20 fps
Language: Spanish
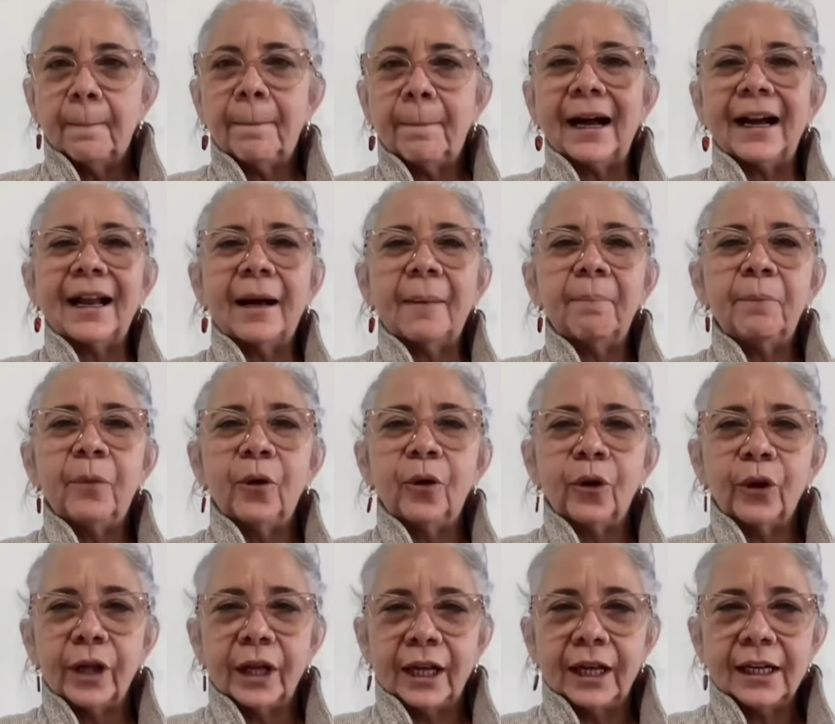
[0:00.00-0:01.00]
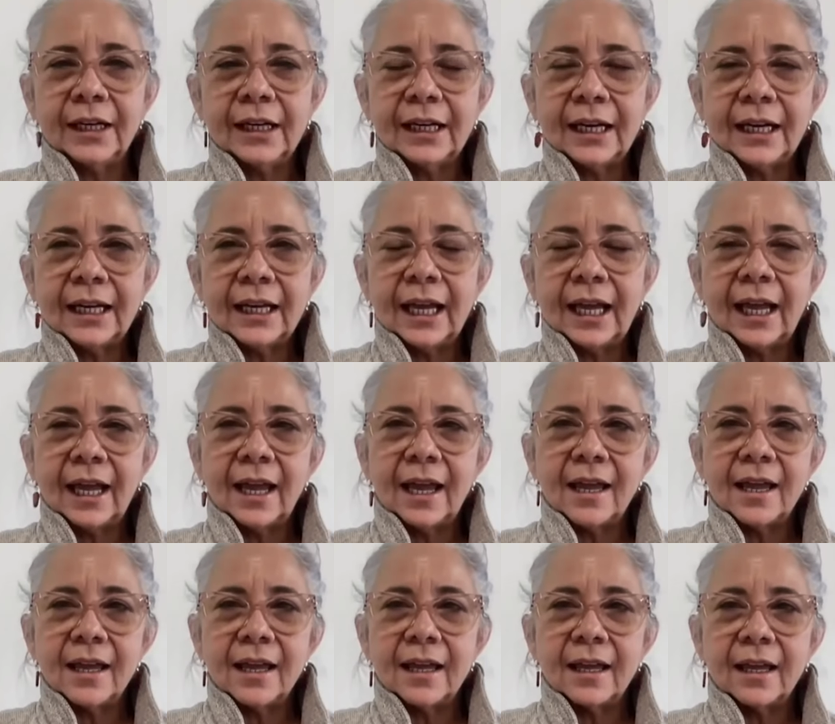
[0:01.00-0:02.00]
para poder
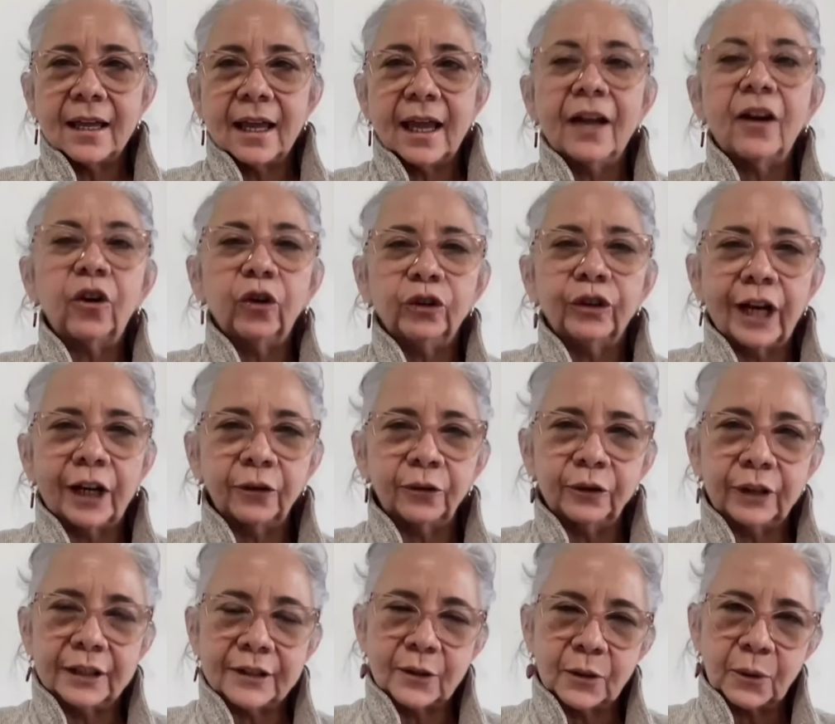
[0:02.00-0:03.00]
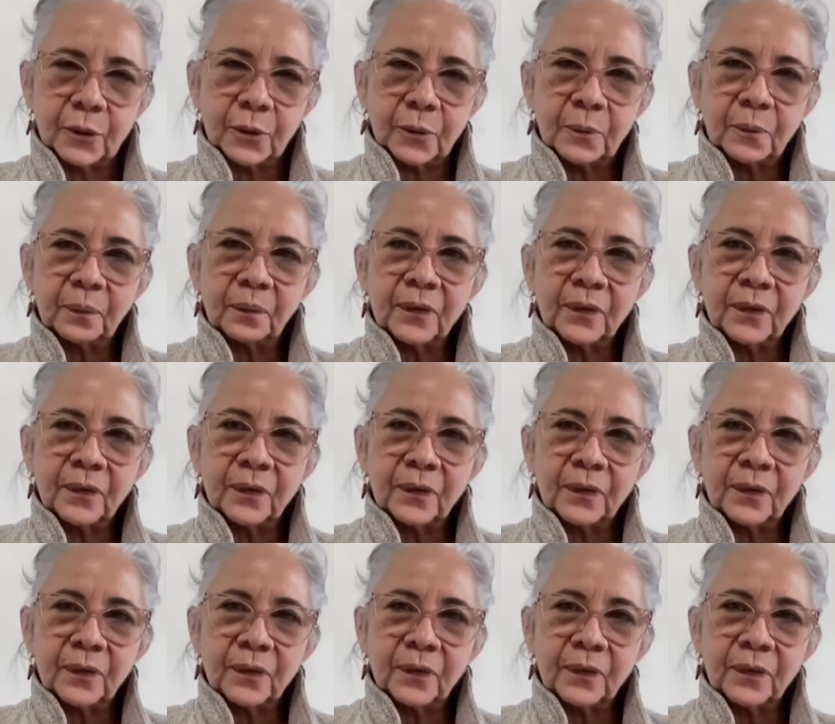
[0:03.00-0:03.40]
eh, encontrar un tesoro.